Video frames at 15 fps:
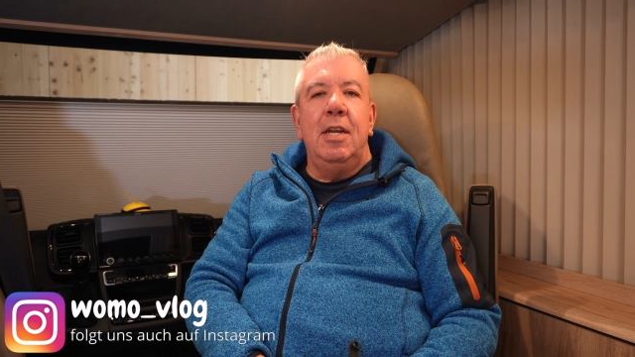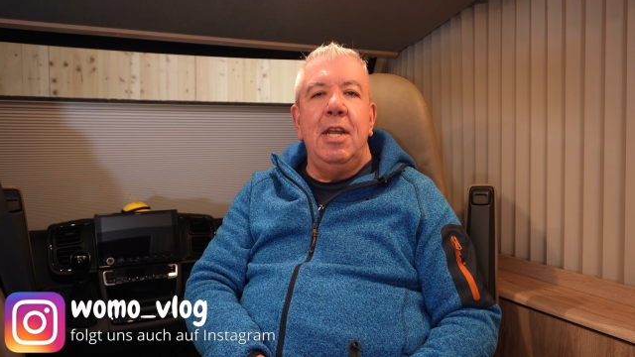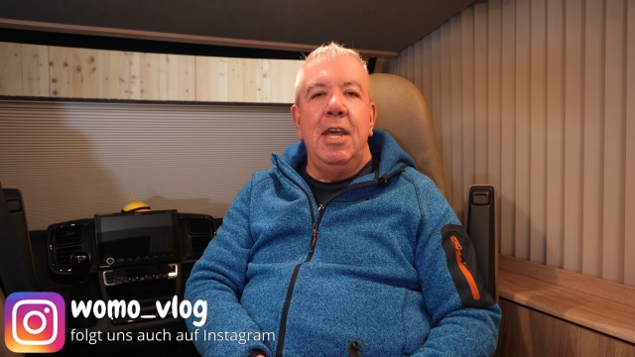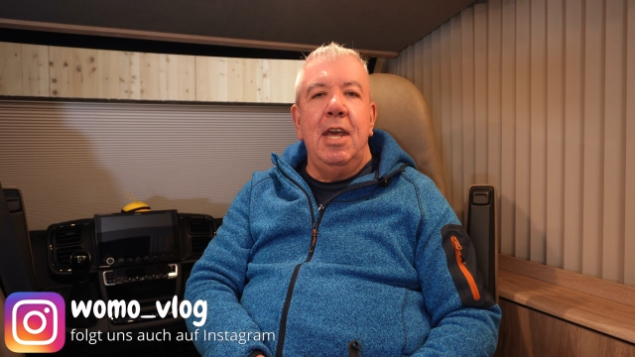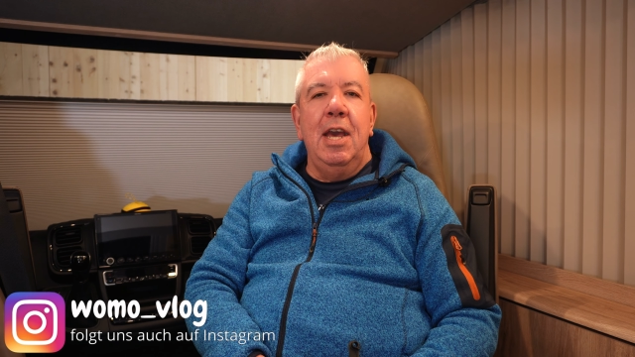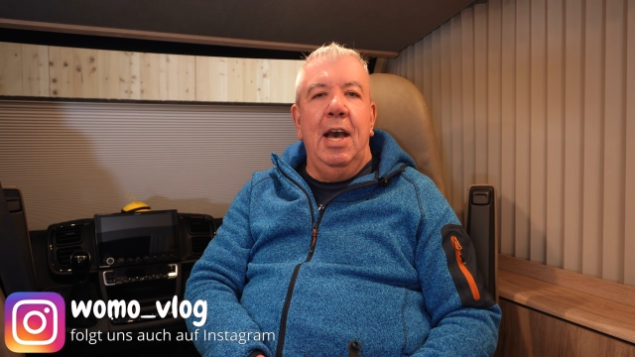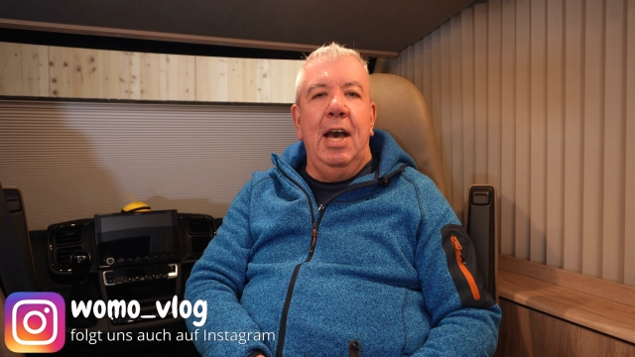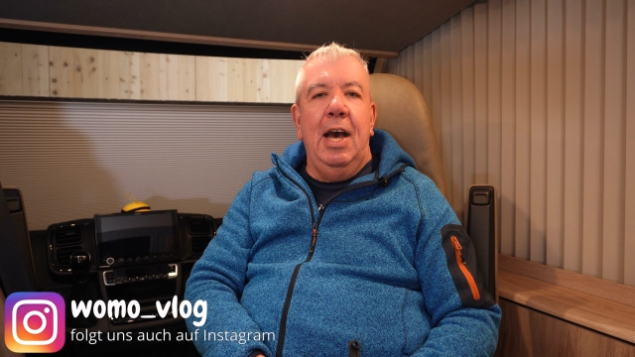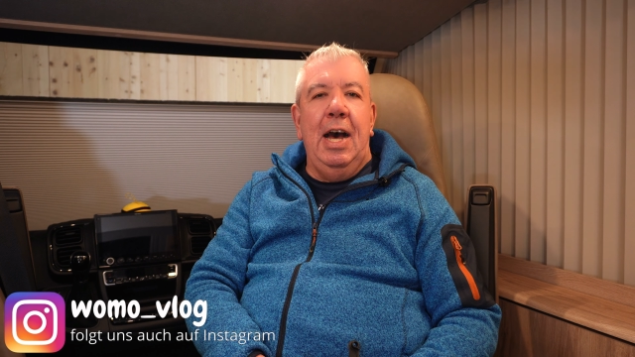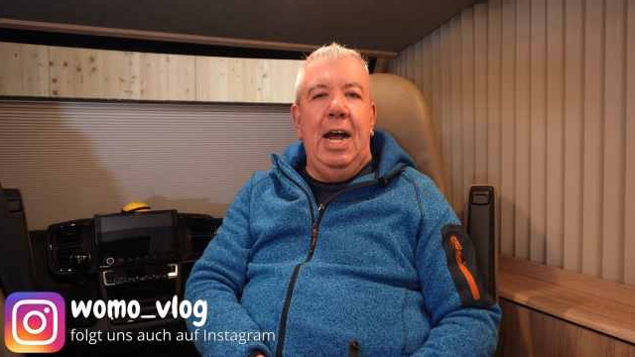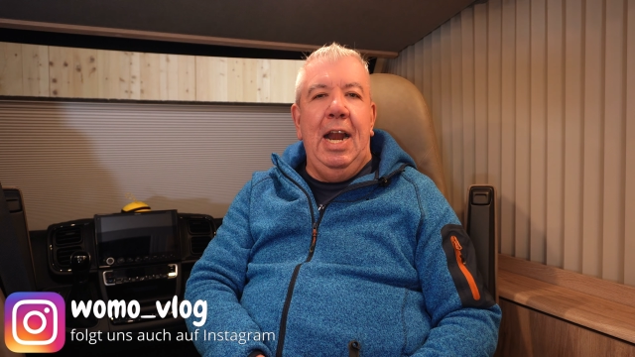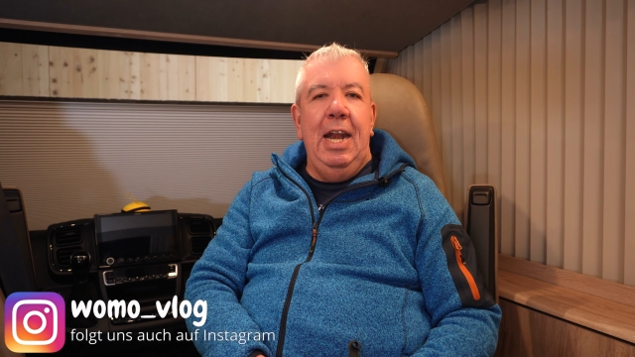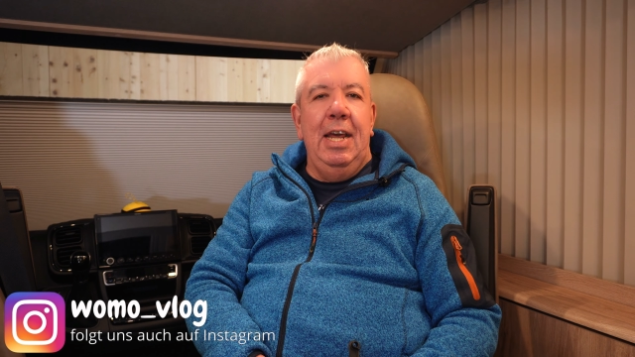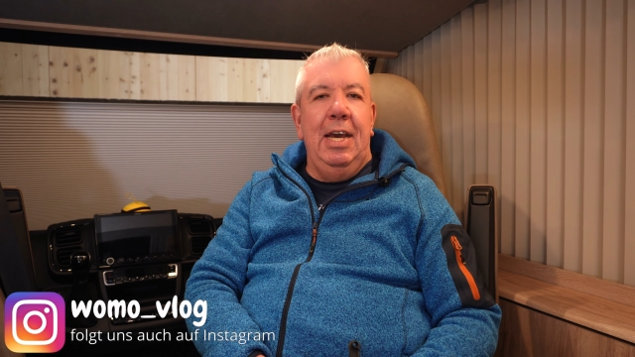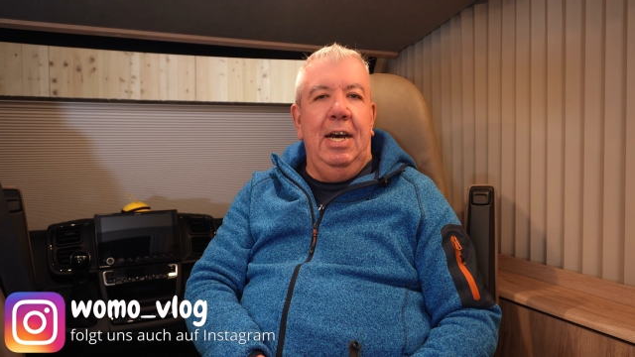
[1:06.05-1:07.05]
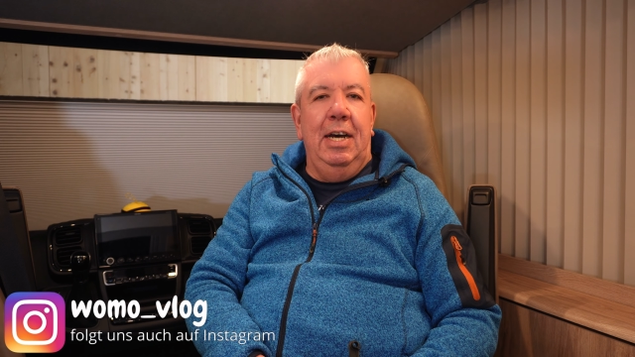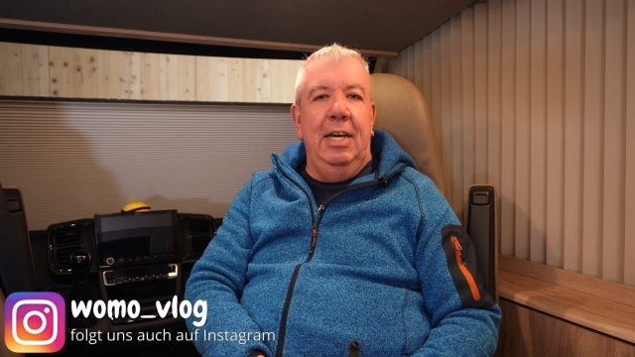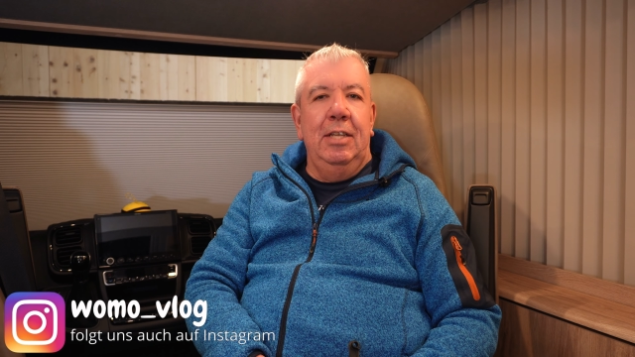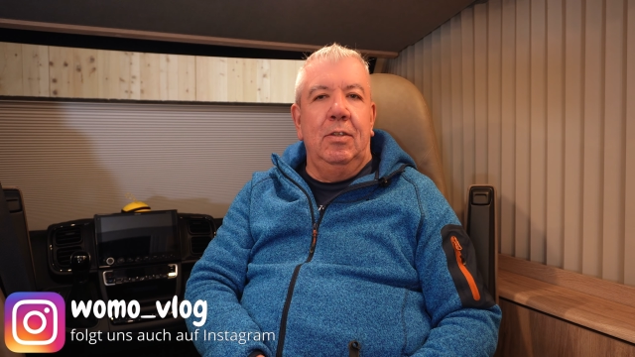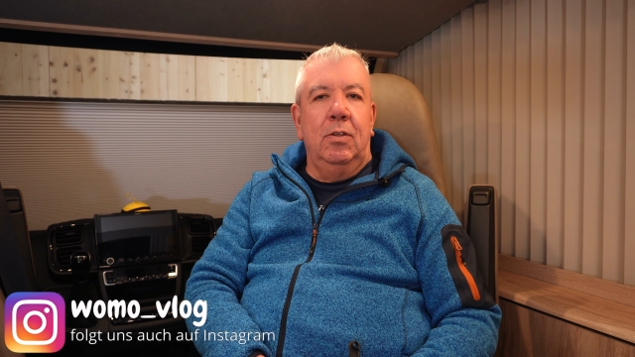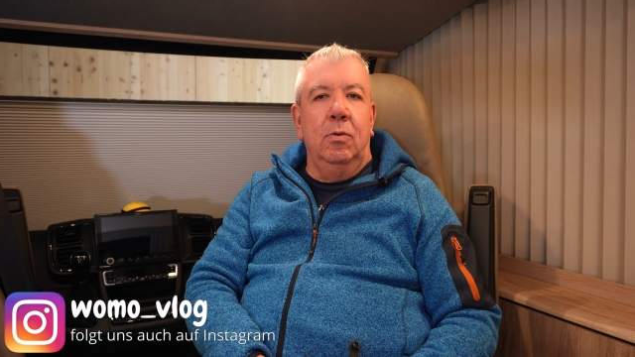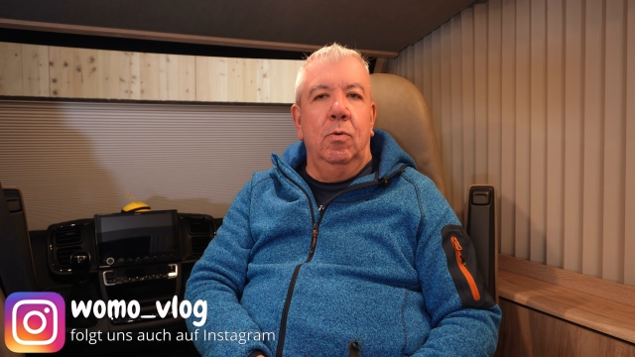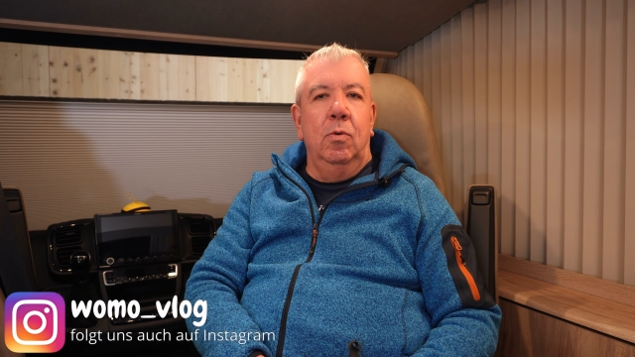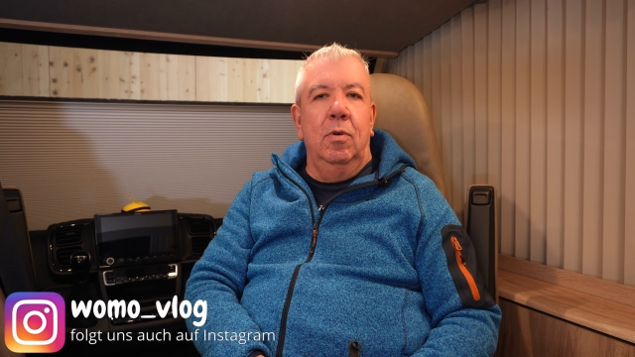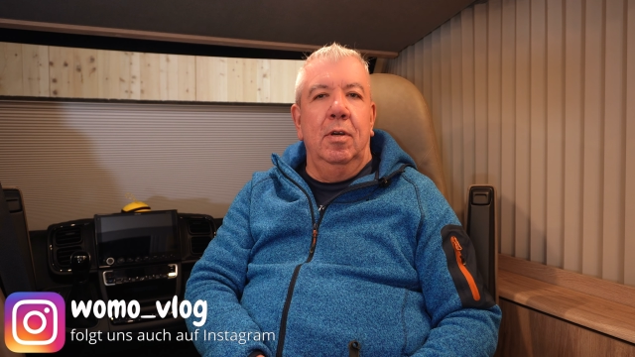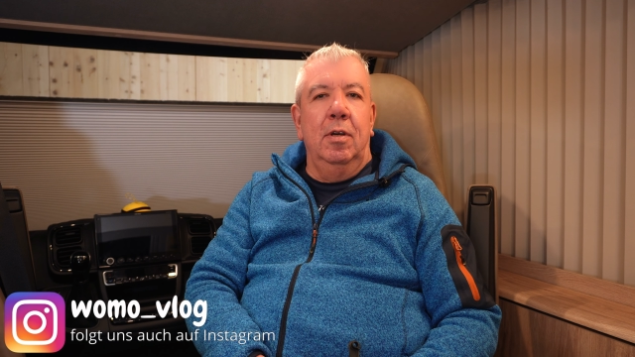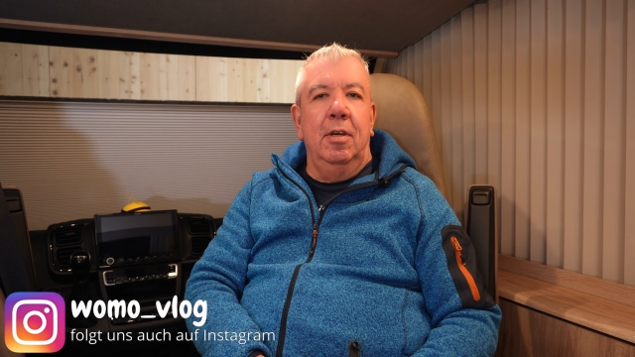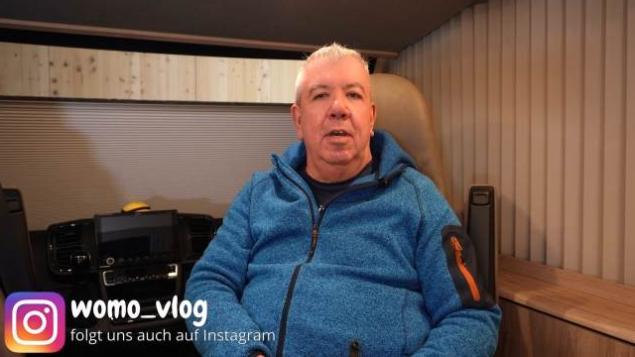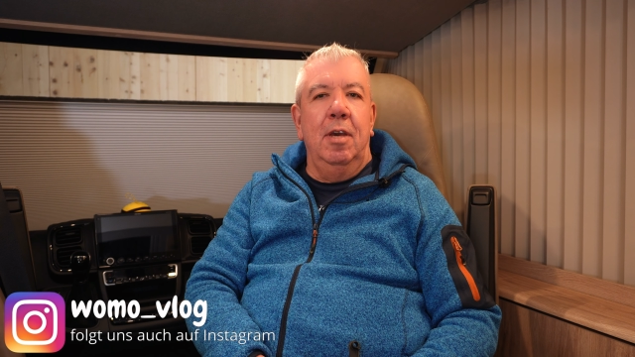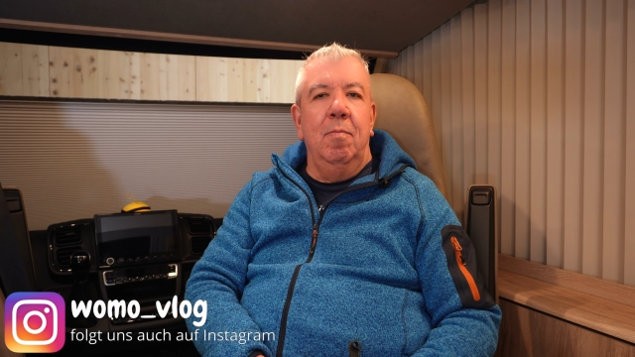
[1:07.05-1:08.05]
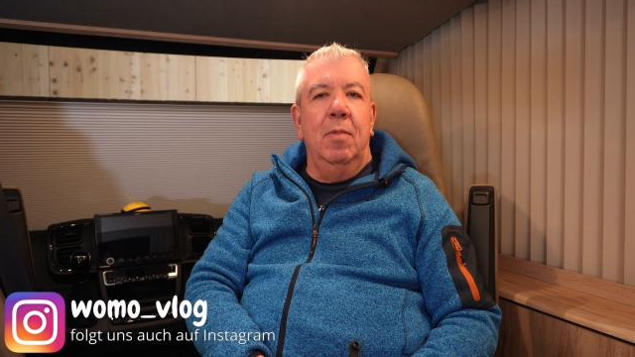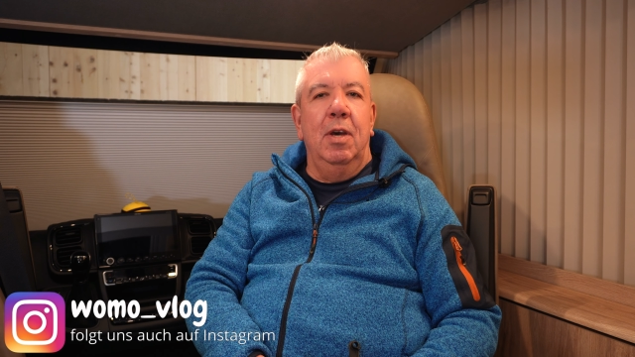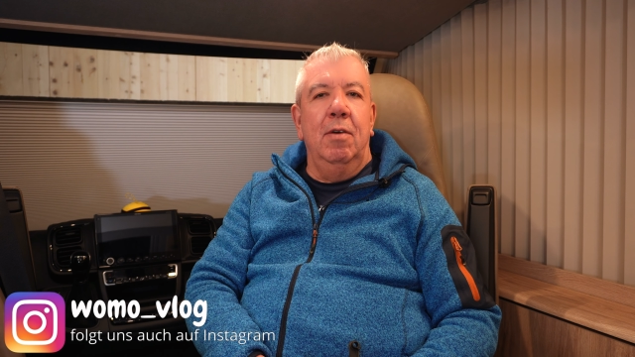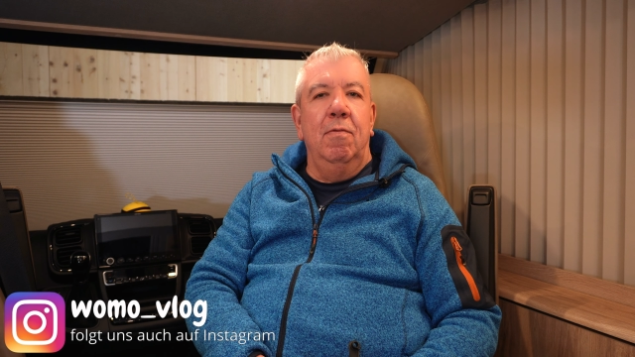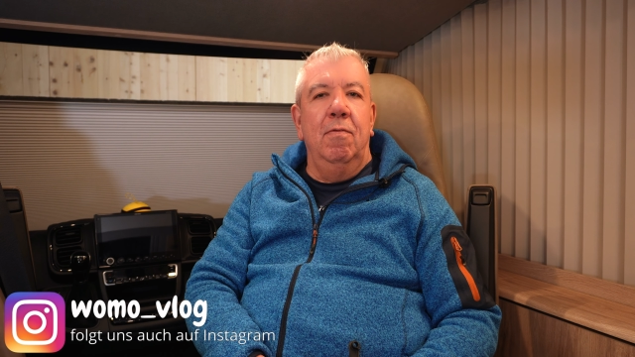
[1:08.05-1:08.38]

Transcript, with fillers: Die alte Heizung im